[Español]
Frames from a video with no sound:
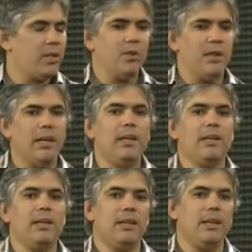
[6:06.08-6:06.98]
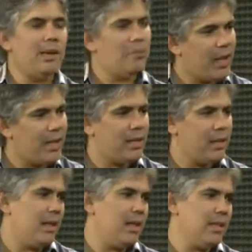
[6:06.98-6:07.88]
Liliana, es la madre de
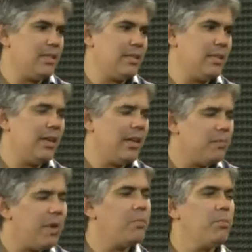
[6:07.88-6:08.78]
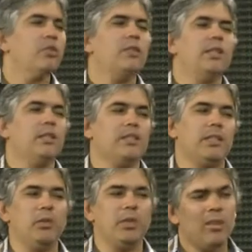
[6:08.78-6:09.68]
las leyes, es la ley más importante que se
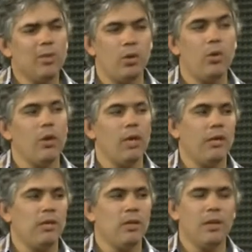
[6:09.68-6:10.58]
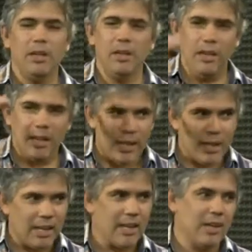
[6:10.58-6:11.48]
vota todos los años
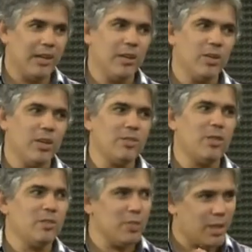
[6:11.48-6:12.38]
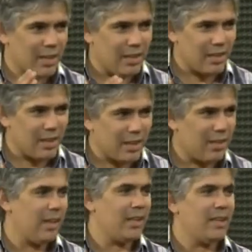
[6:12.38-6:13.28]
en, en el Congreso Nacional, en la
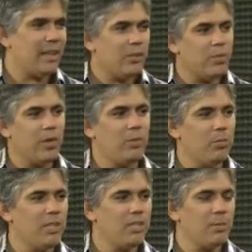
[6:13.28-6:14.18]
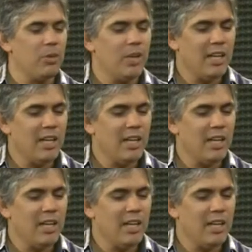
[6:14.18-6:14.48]
legislatura y en los municipios.